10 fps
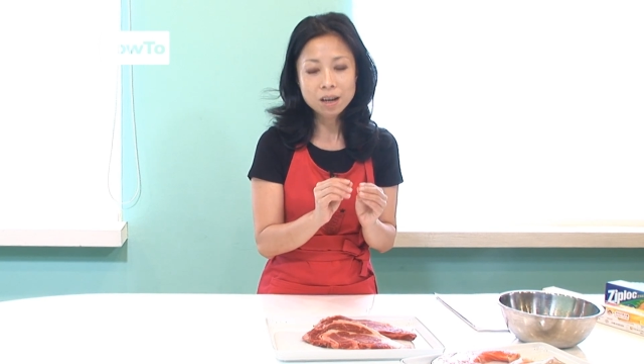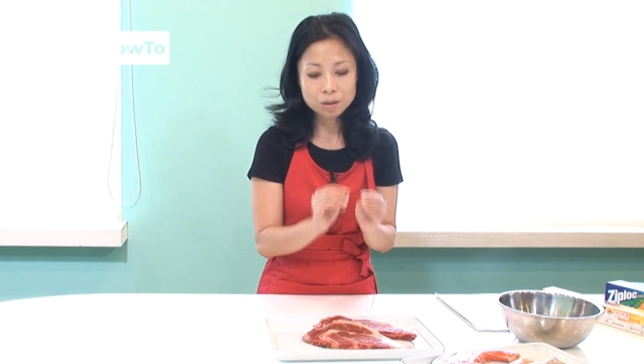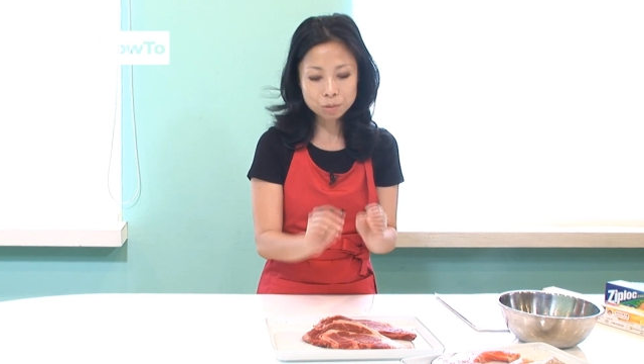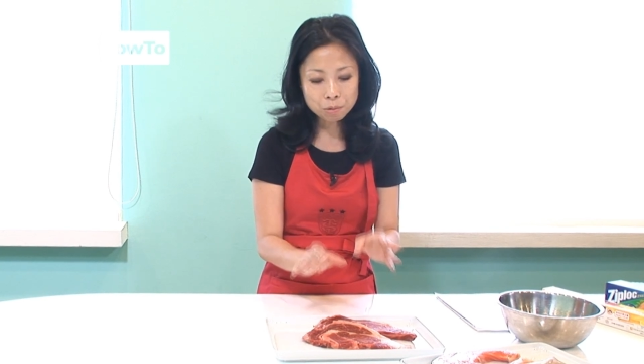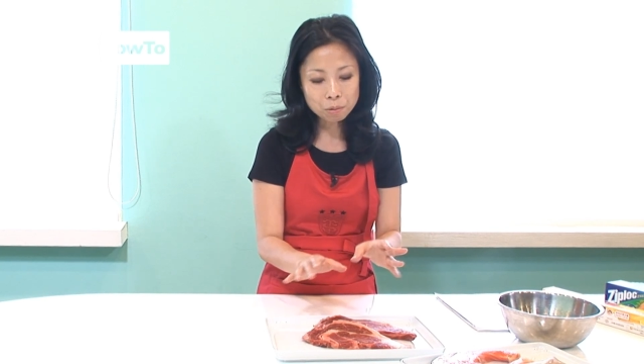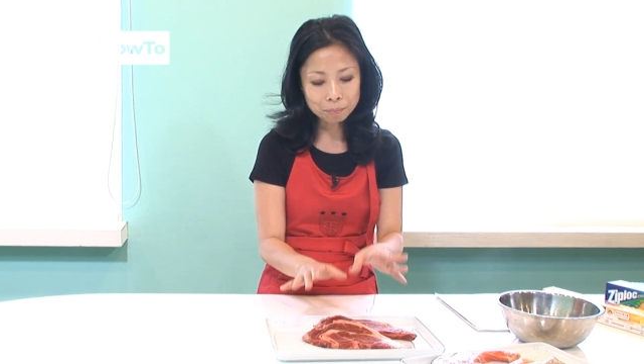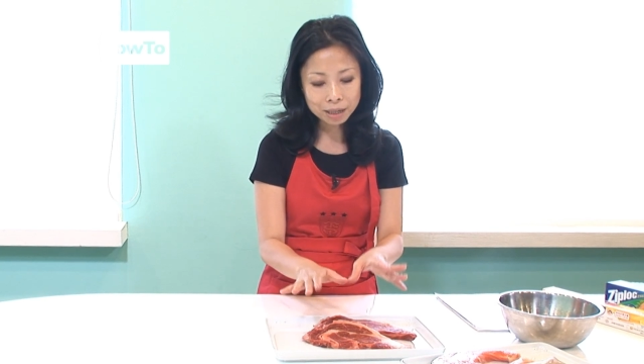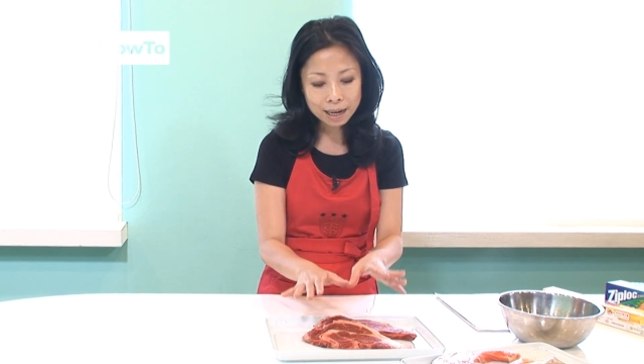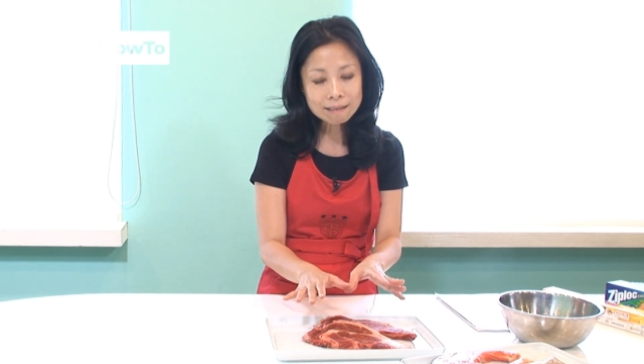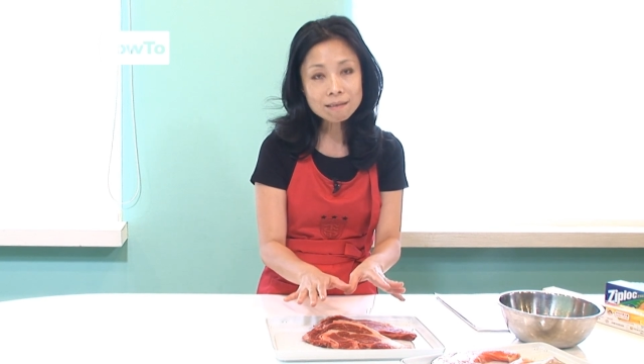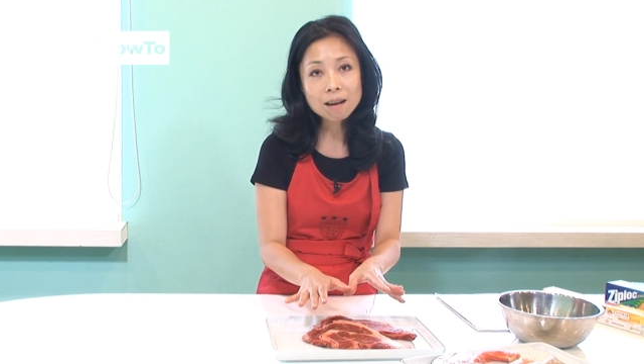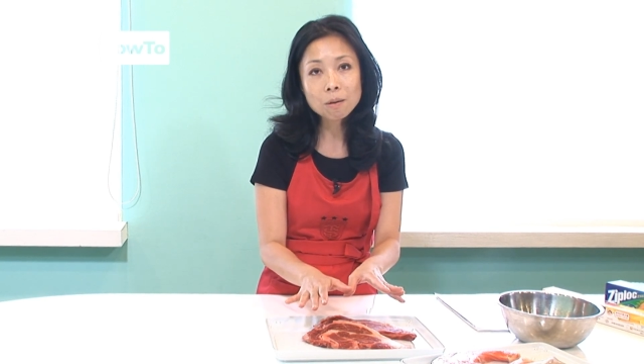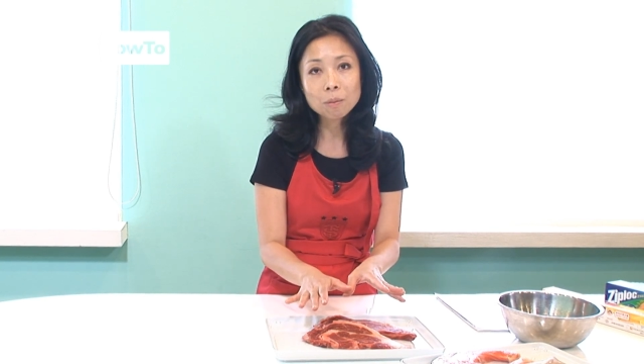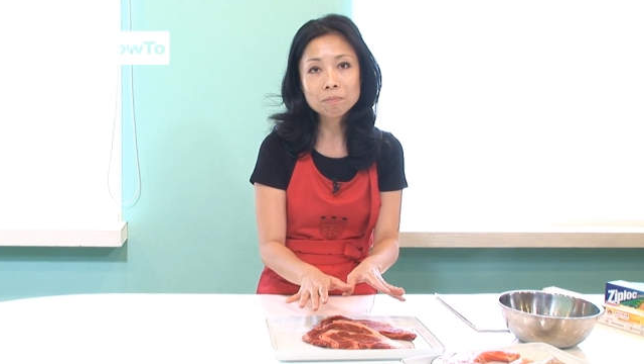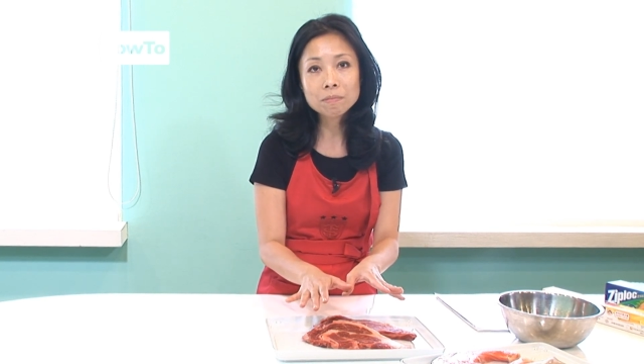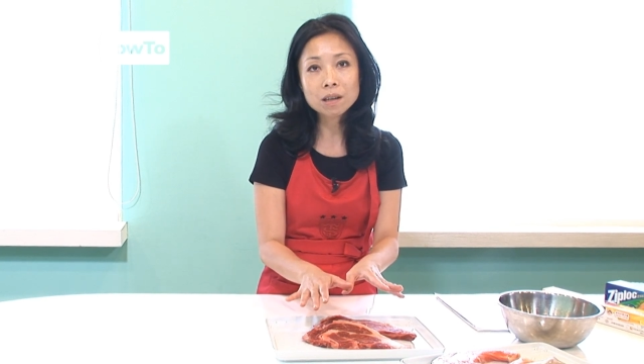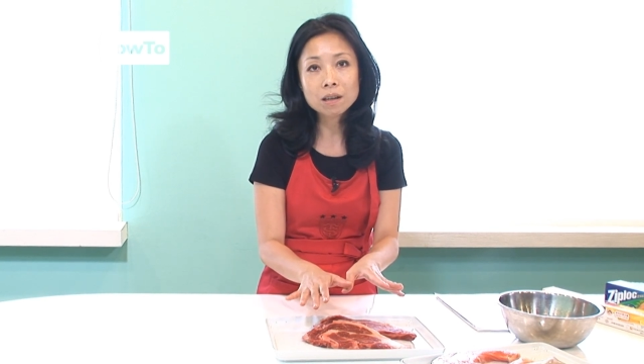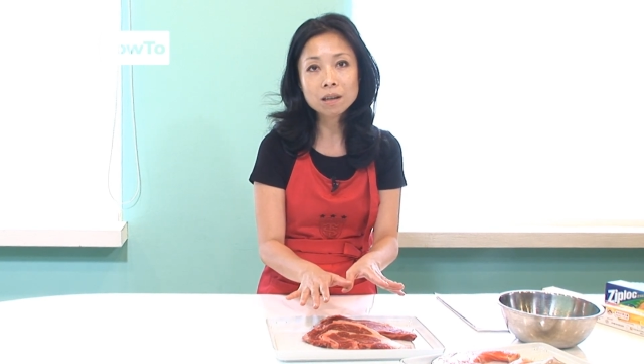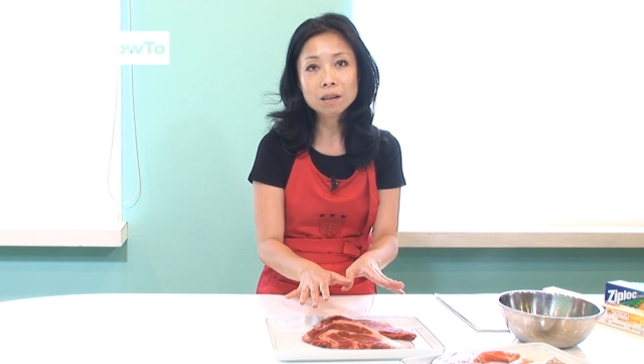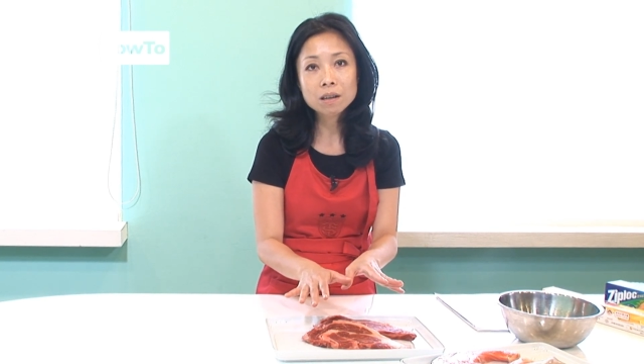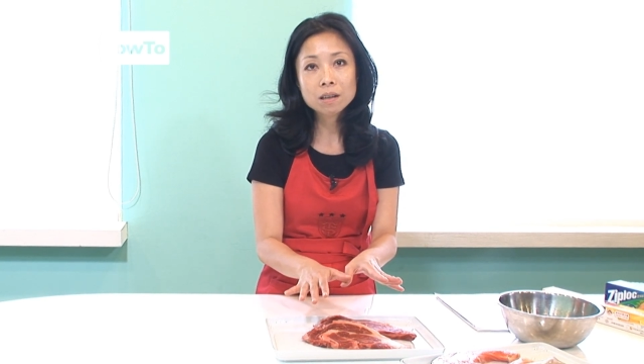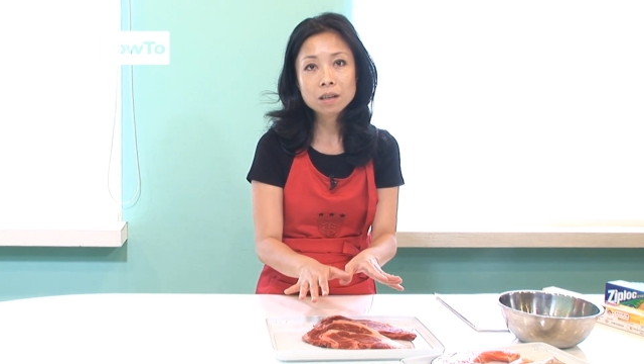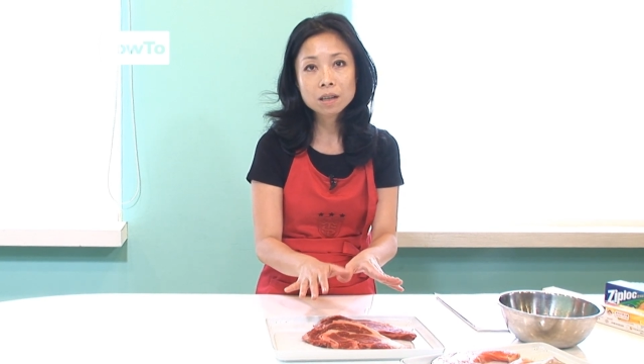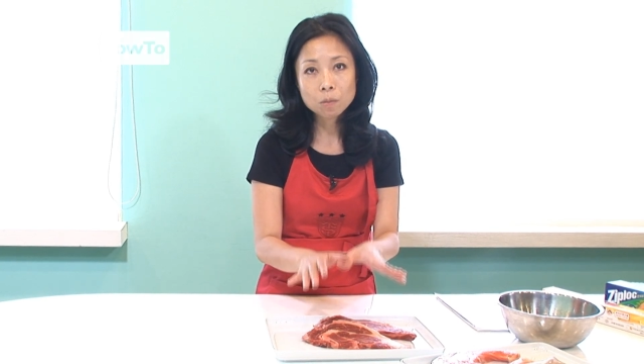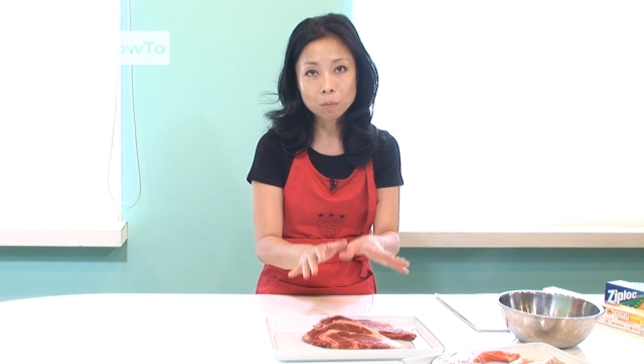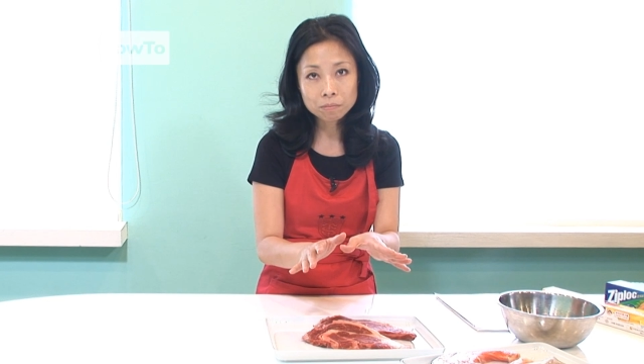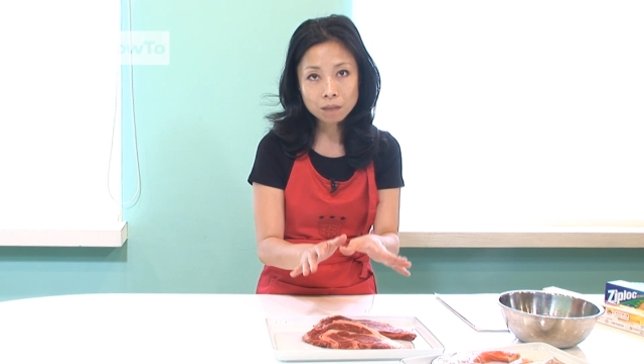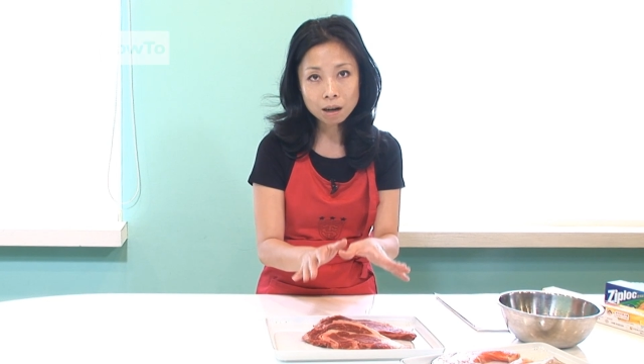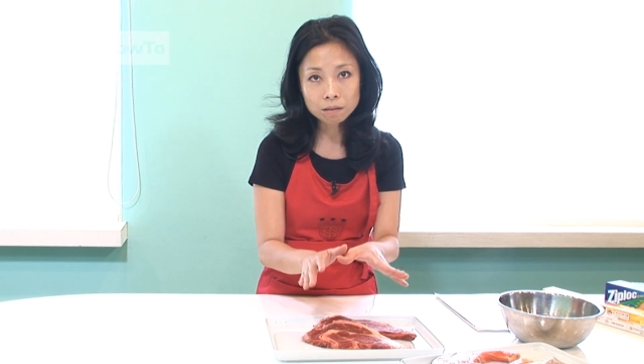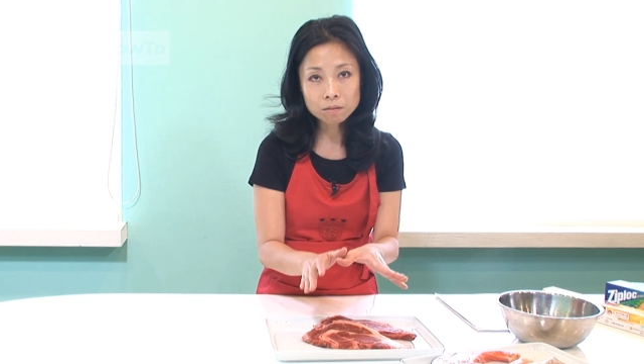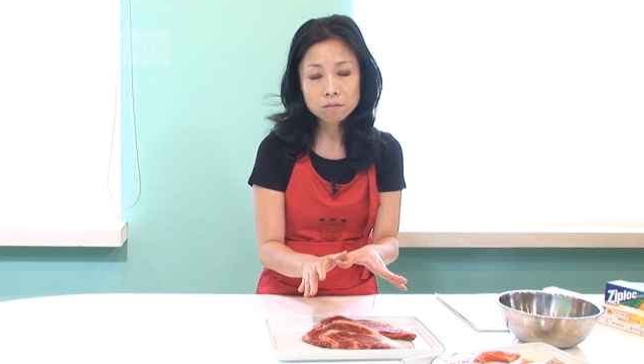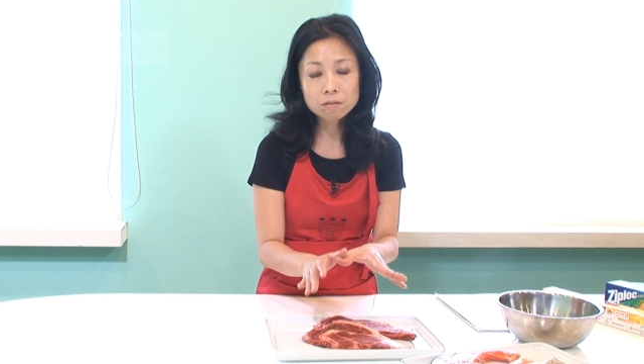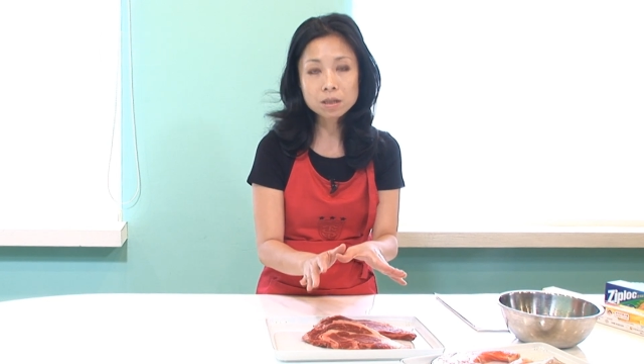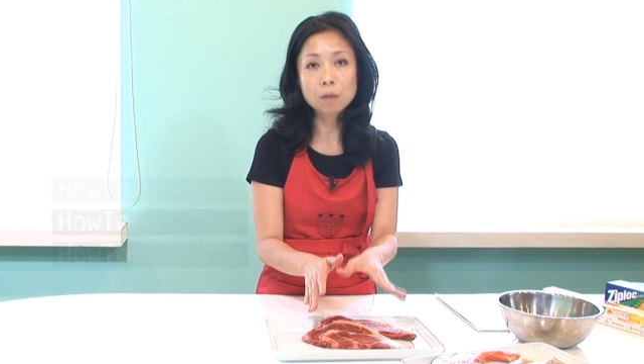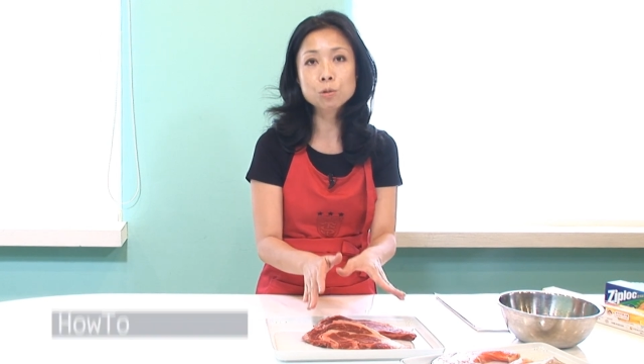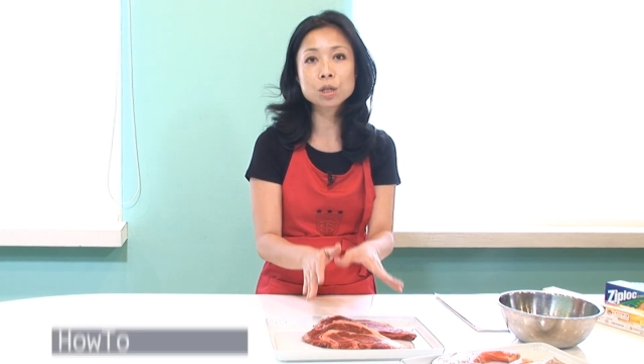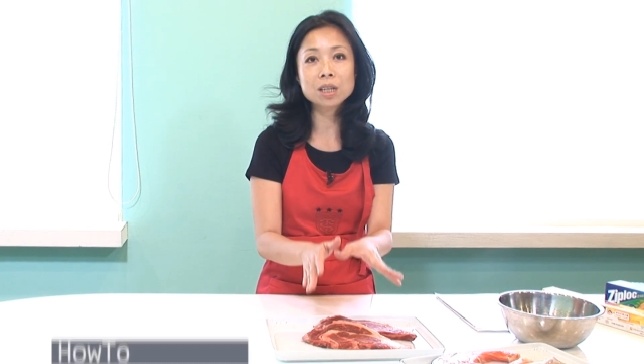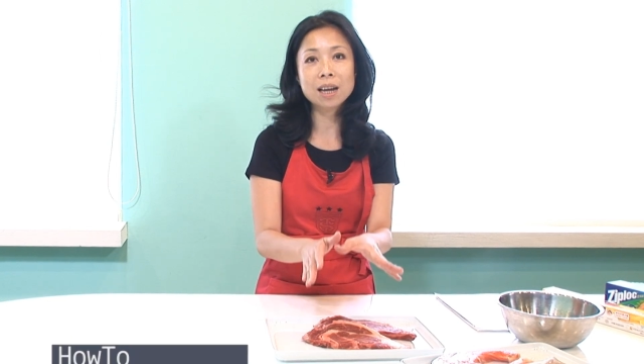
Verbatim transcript: 如果我们看到我们的。我们到超市